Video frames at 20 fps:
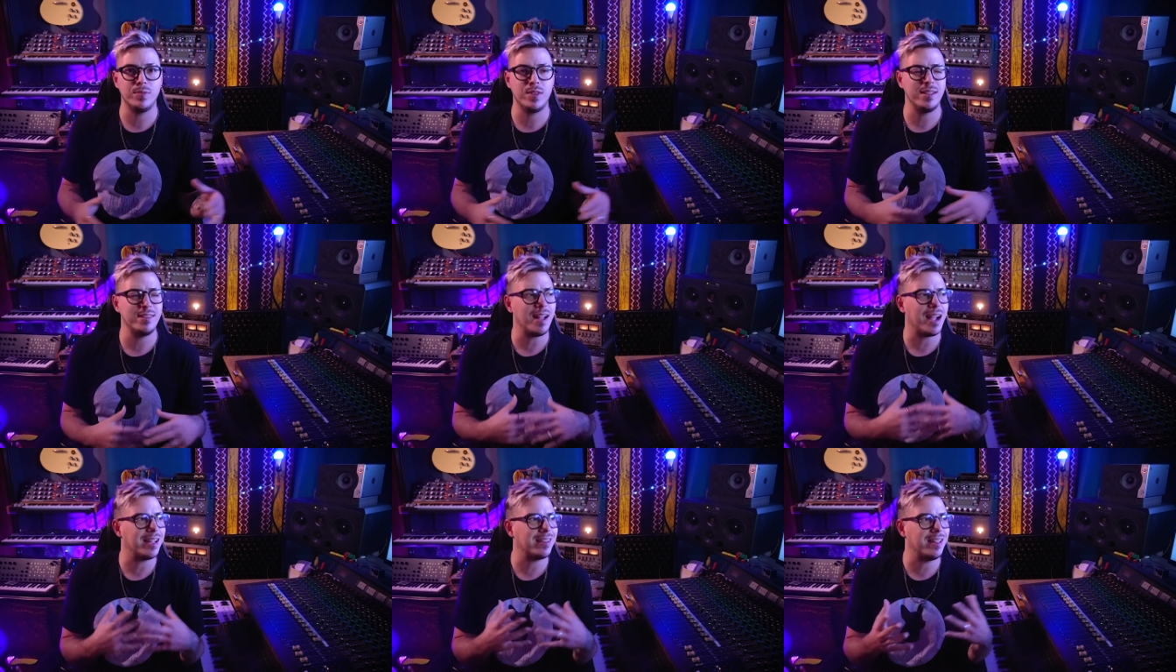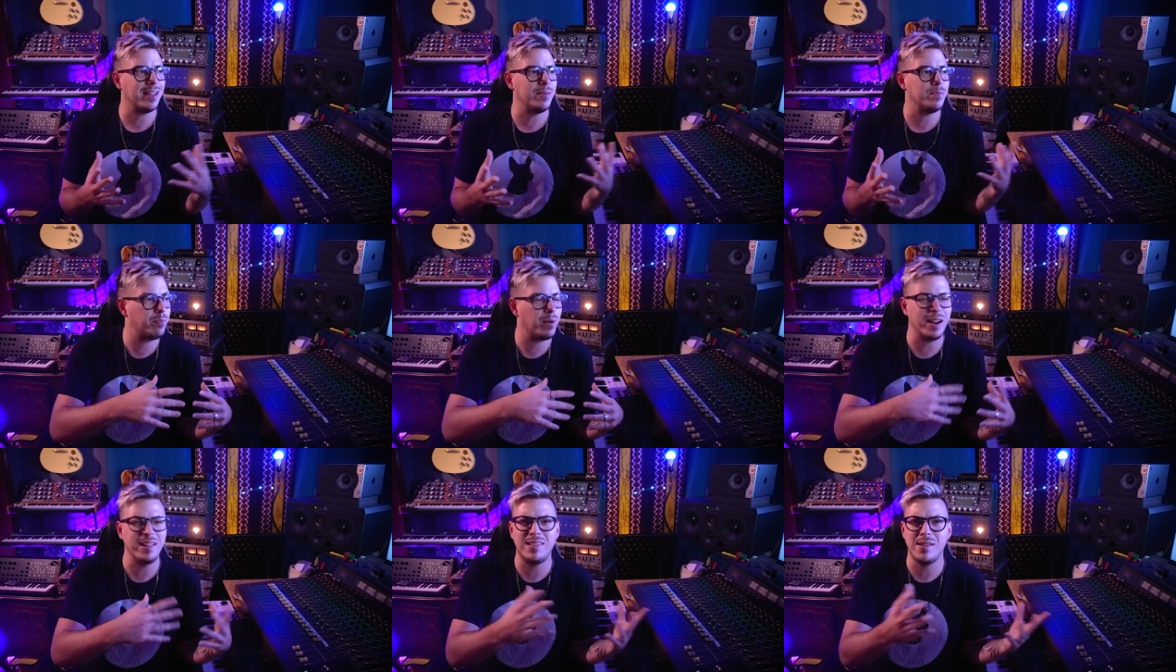de esas que se,
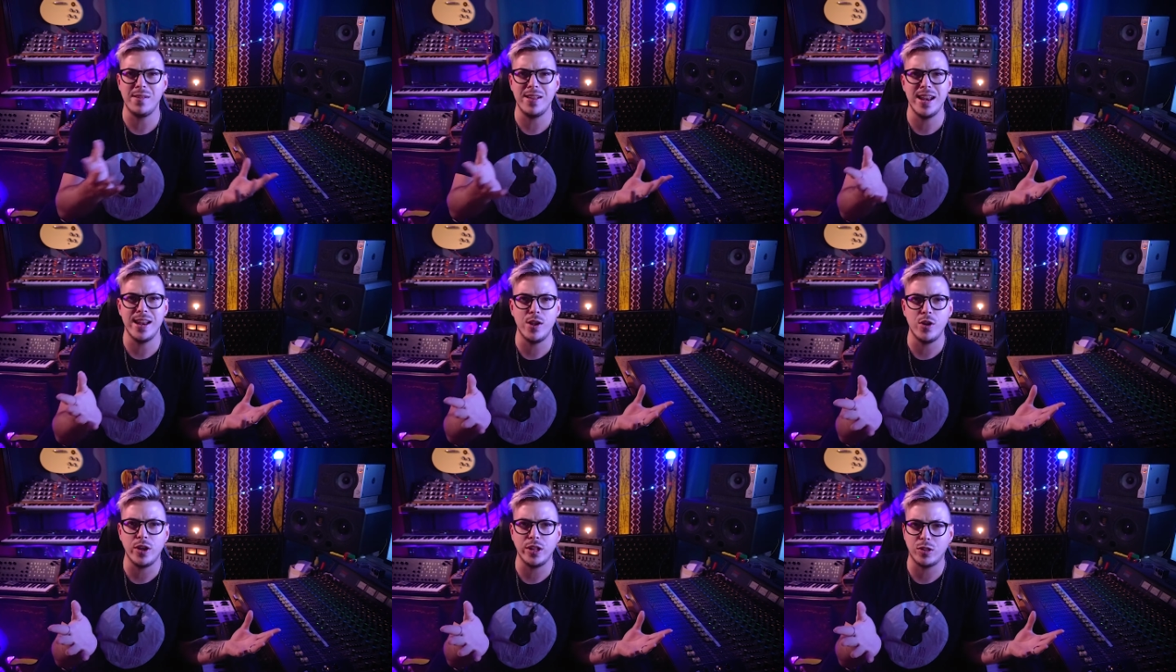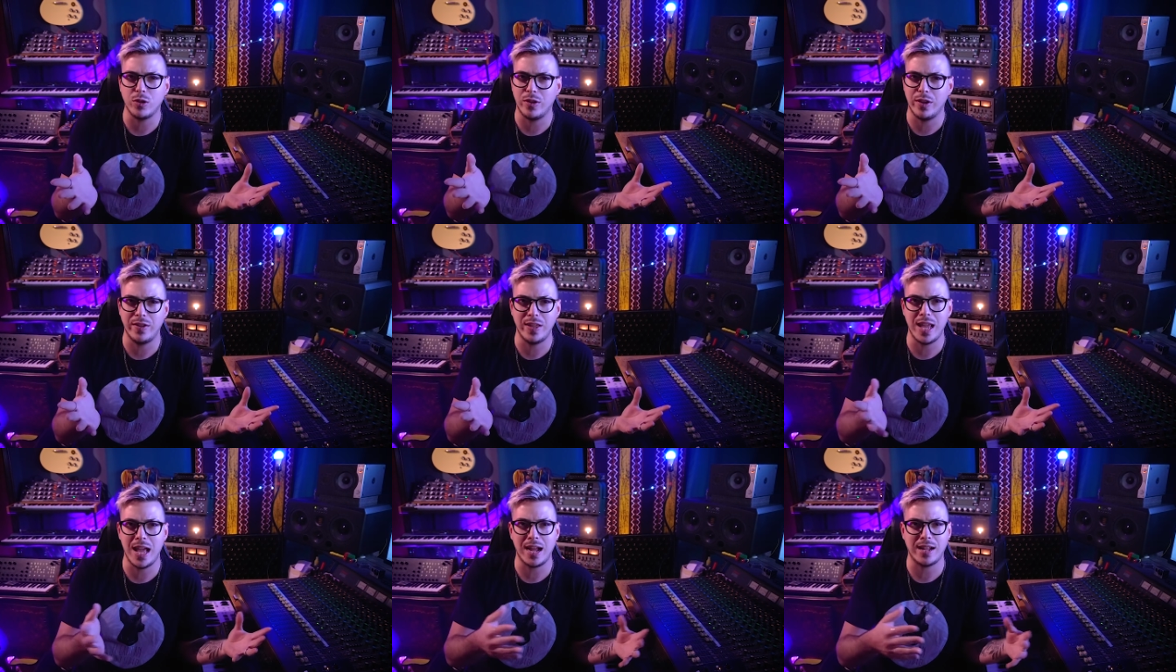por ahí se venden hoy
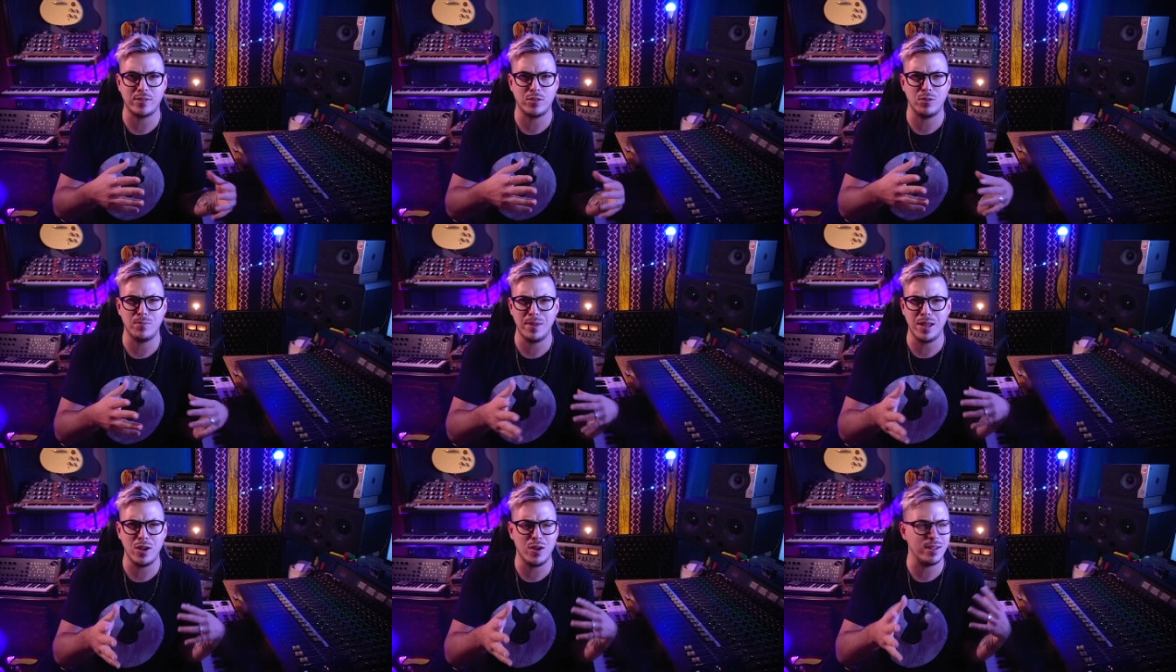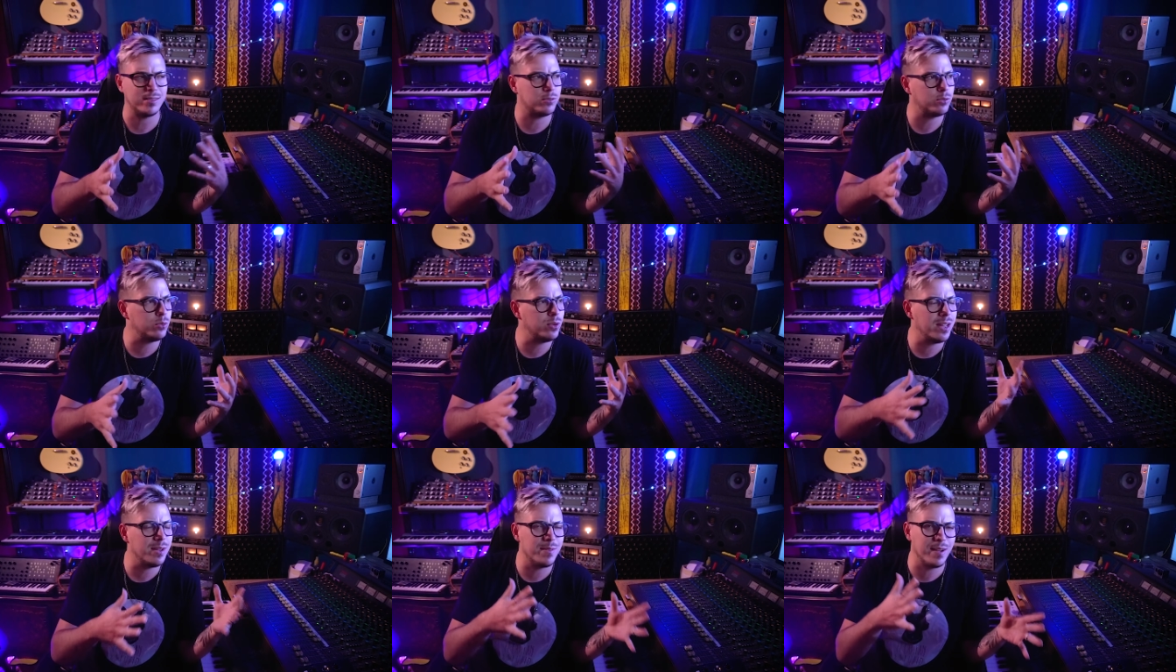todavía, que son medio
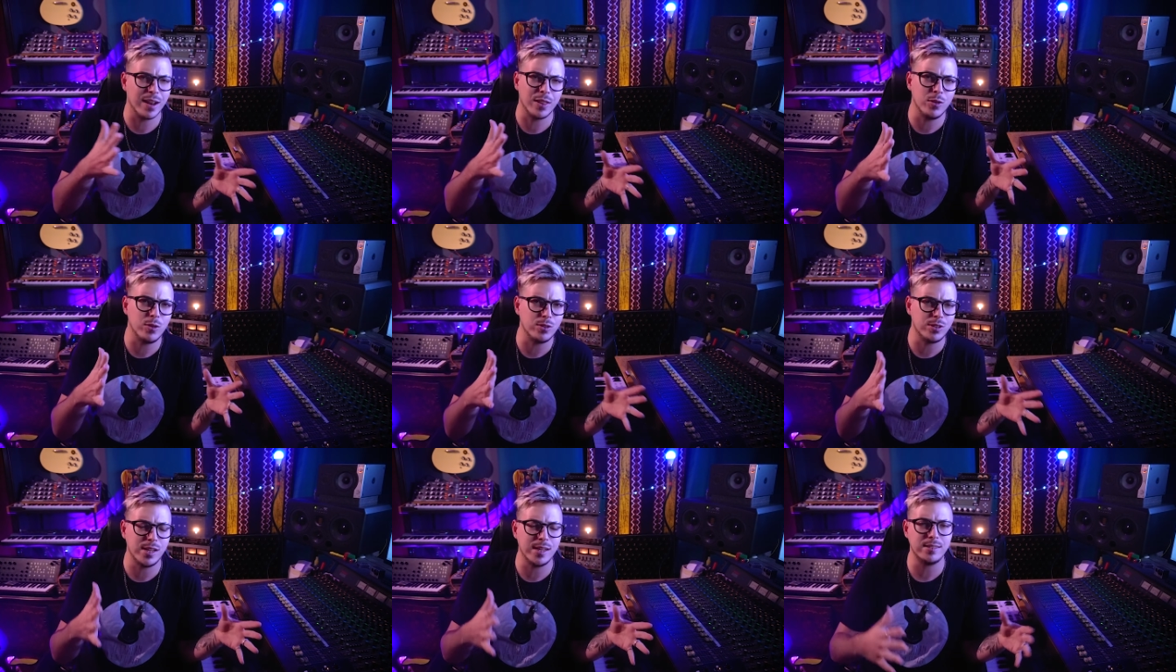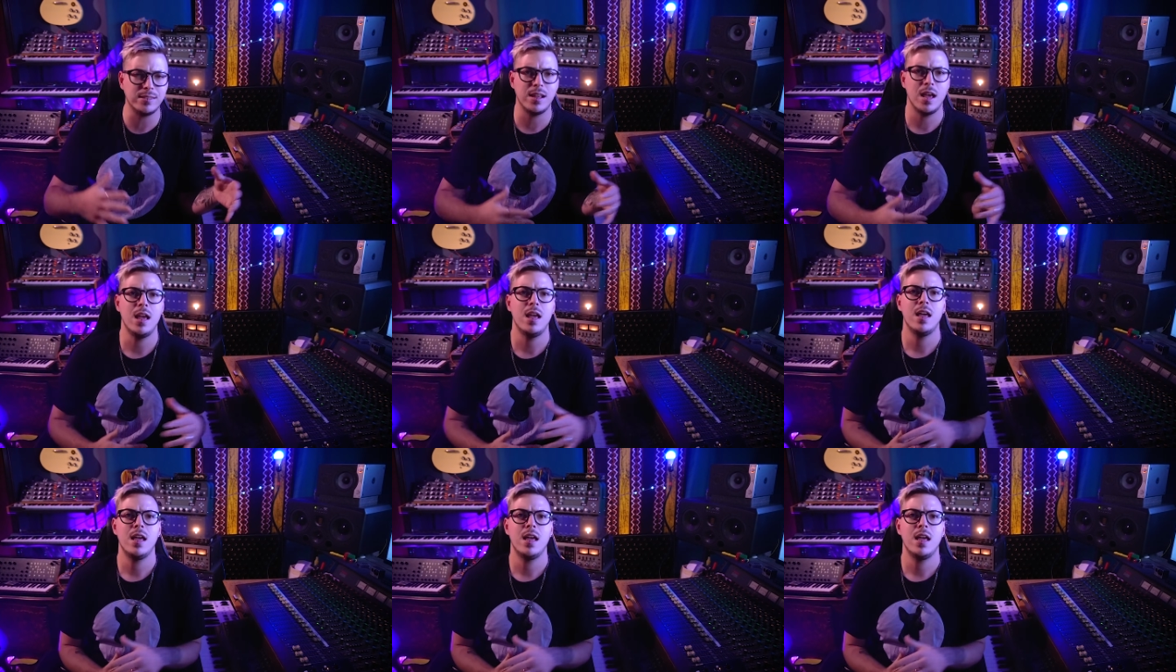azules, verdosas.